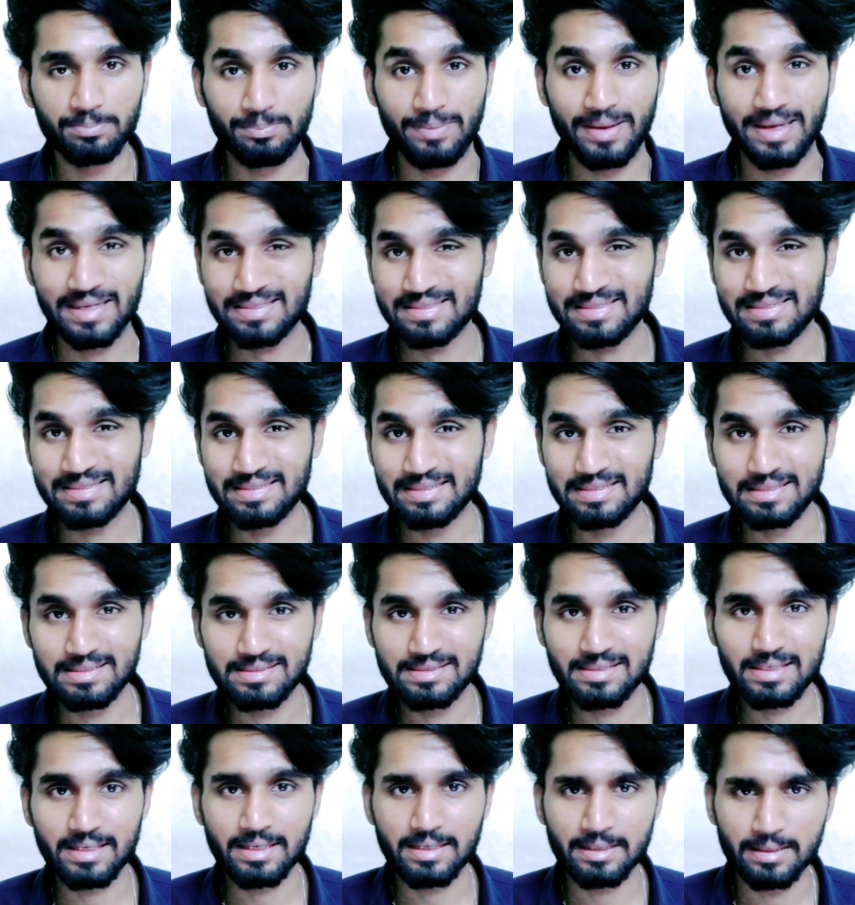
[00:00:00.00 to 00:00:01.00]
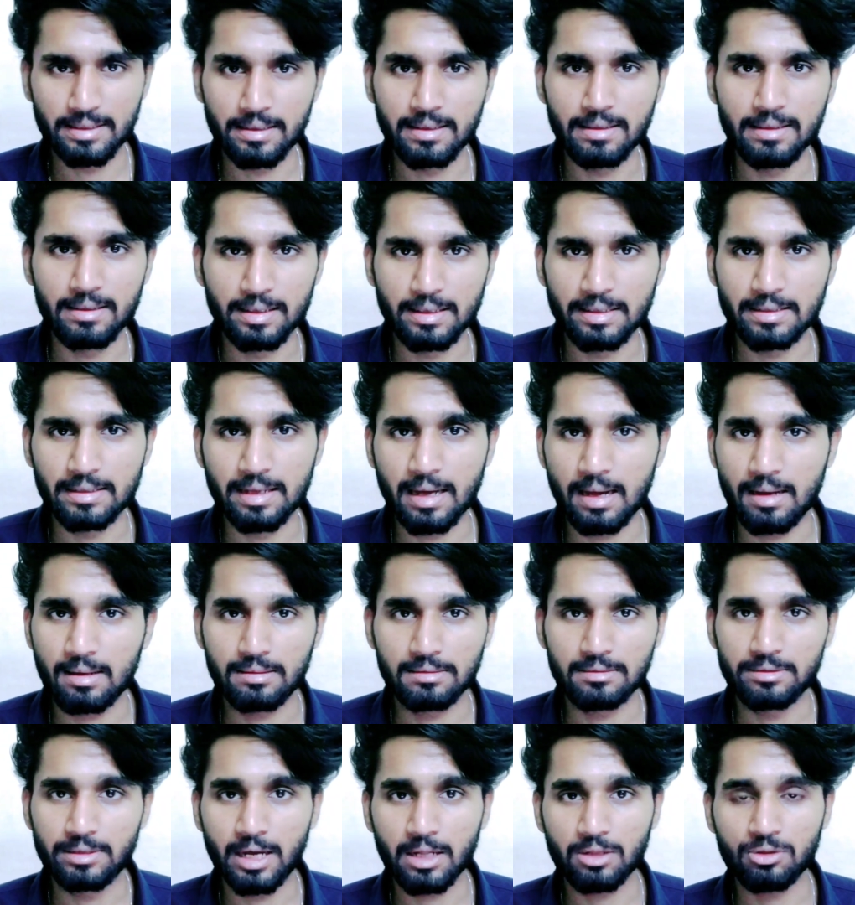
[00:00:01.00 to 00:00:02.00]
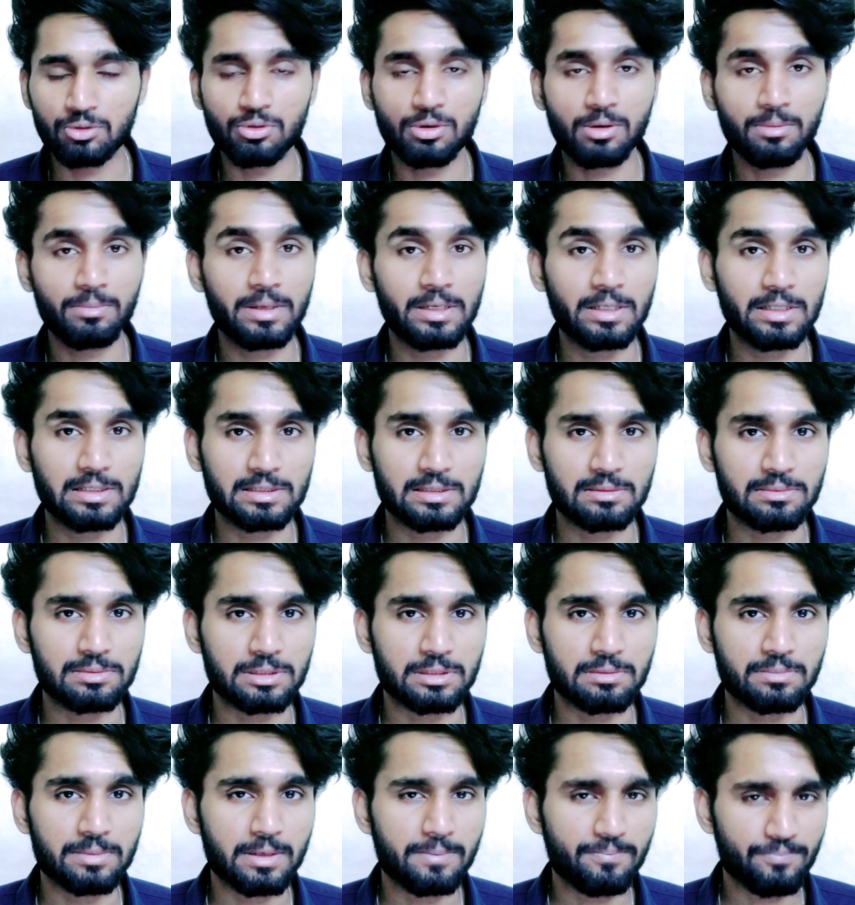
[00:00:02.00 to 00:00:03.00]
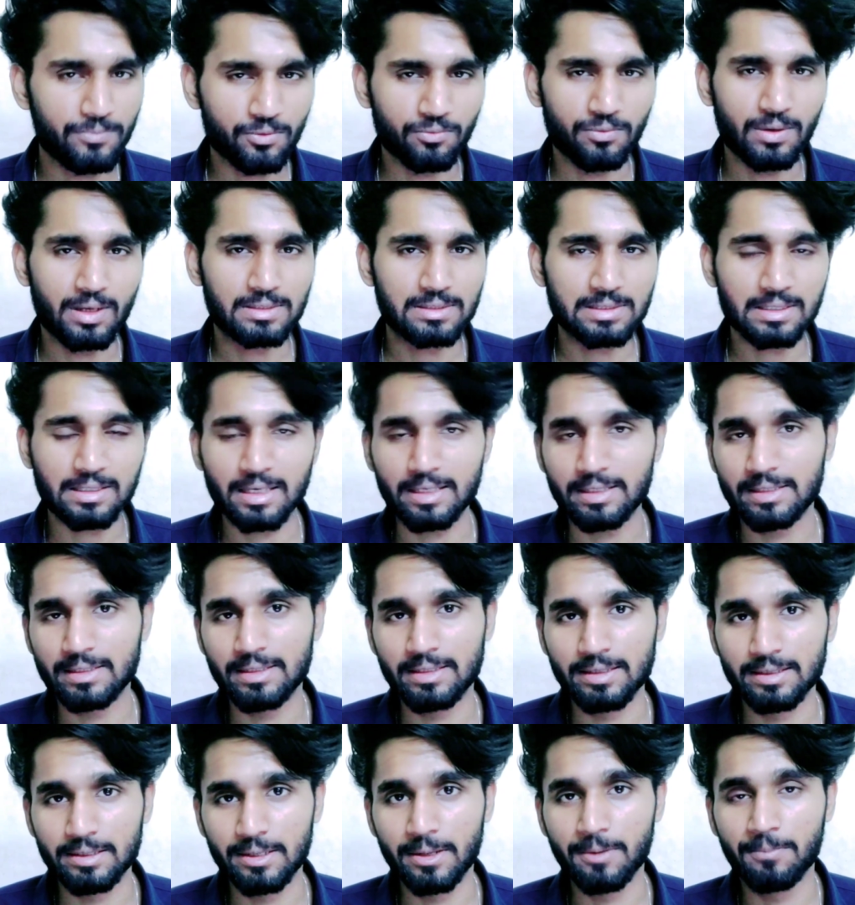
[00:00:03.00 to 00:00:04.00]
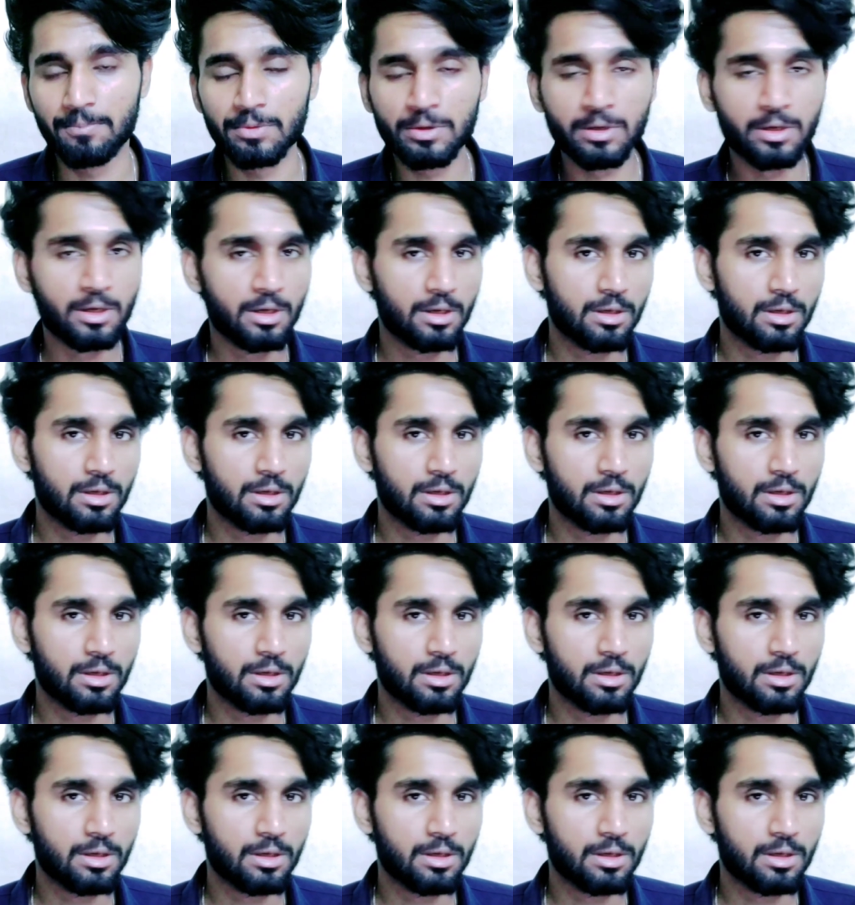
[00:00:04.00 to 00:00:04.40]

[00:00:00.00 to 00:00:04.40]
बेस्ट डील्स के लिंक डा डाल दूंगा मैं डिस्क्रिप्शन में तो वहाँ से ख़रीद लेना